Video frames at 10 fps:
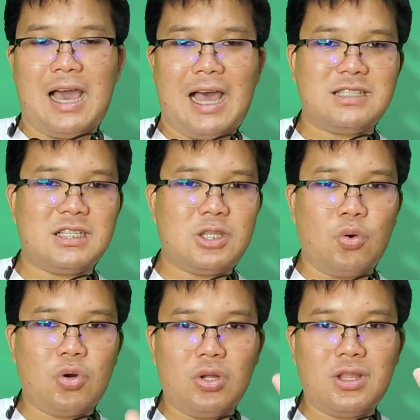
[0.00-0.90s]
อาจจะต
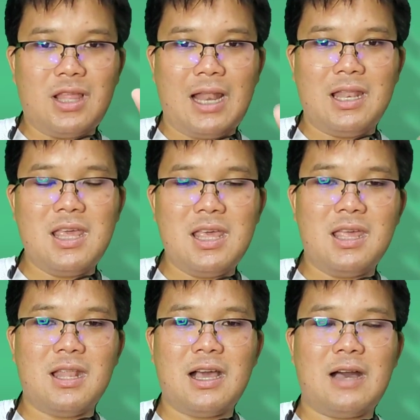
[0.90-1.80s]
กรถทันที
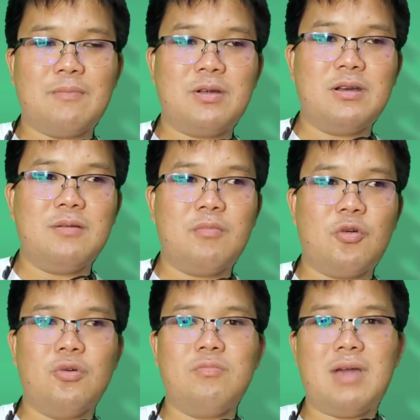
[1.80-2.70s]
นะครับคือ
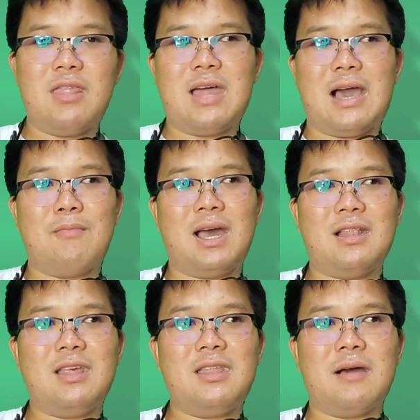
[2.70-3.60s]
คุณไม่สามาร
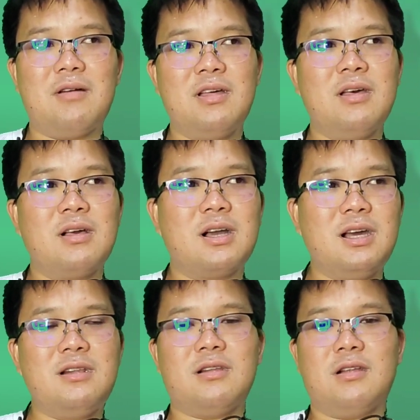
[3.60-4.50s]
ถที่จะ
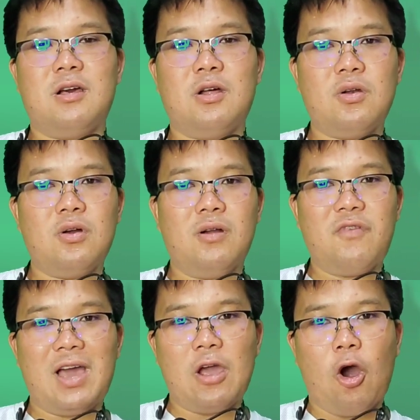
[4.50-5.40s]
ขึ้นรถ
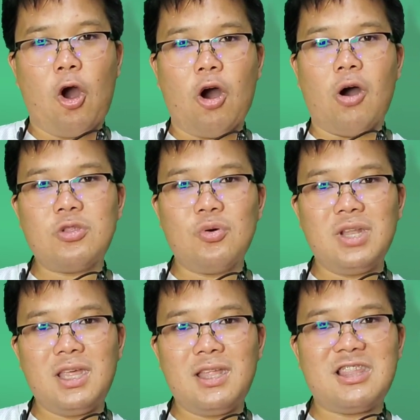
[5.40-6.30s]
ไฟเหาะตัว
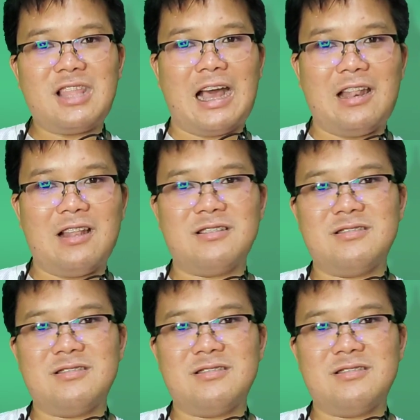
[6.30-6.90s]
นี้ทัน